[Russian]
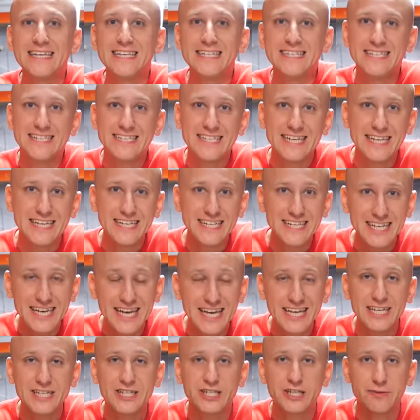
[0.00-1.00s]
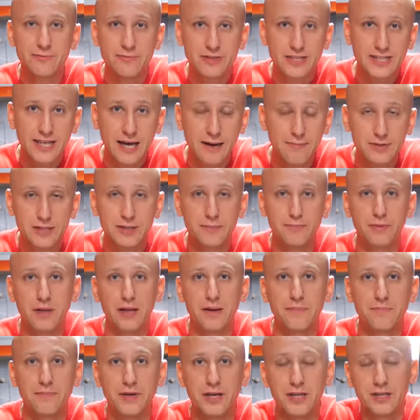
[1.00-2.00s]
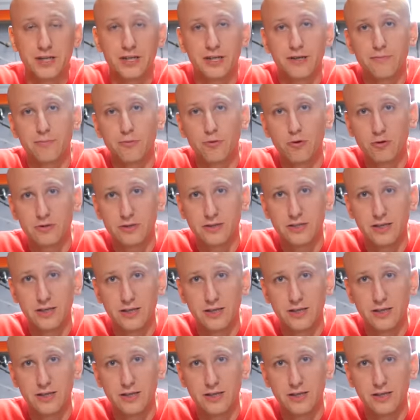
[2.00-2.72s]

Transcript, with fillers: и сильнее, чем сам теплообменник и блок